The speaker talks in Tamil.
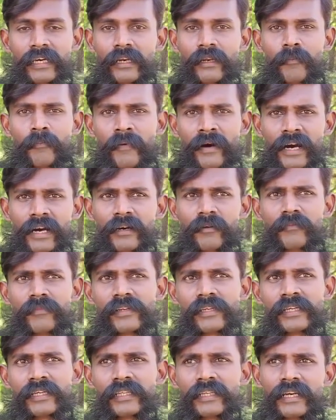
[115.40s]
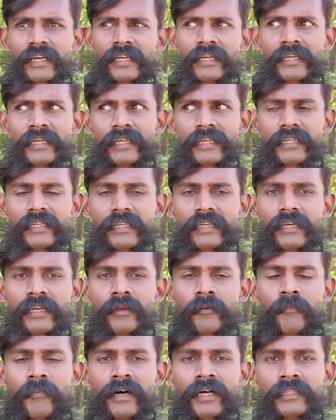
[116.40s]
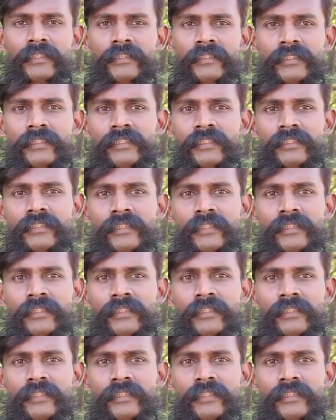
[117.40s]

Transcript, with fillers: நேரில் பார்க்க முடியாதனால என்னை நேரில் பார்த்து